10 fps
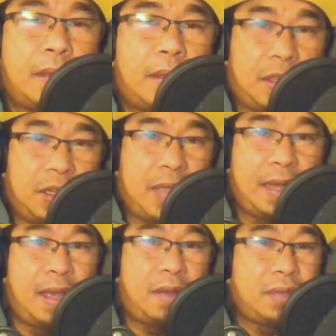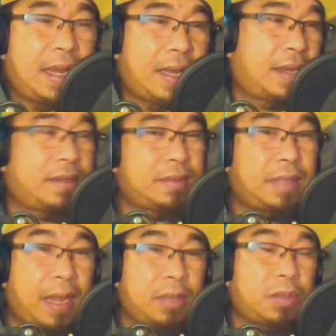Eh di sana kung talagang
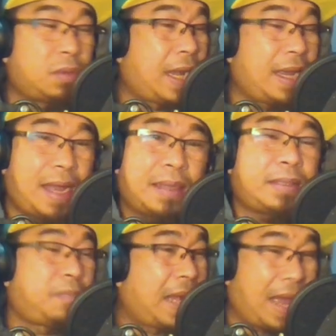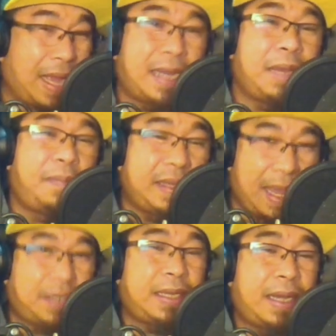kung talagang malakas ang
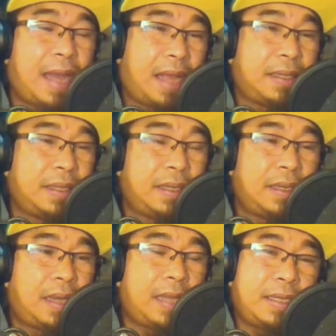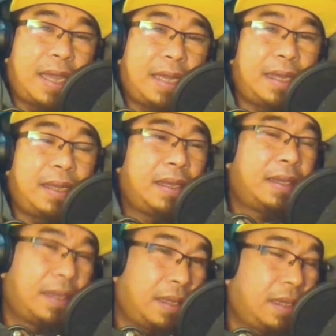ebidensya nila, eh di sana
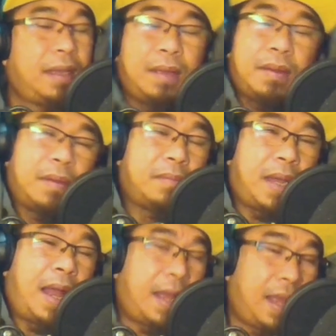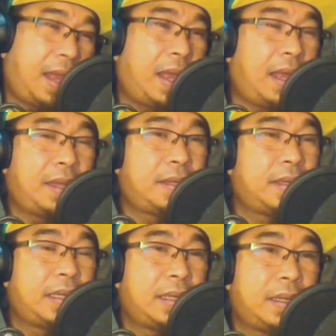baka nga
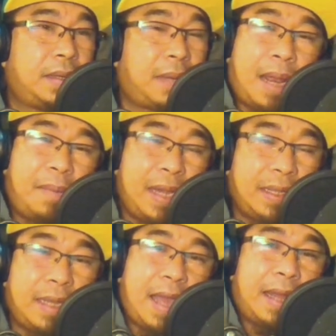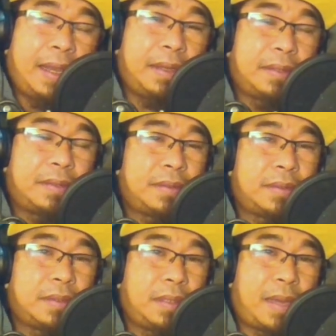marami nang nangyari,
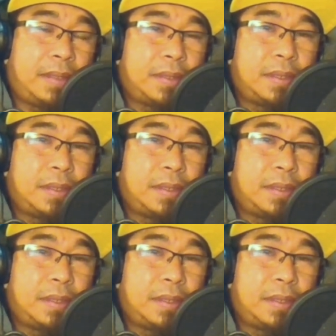'di ba?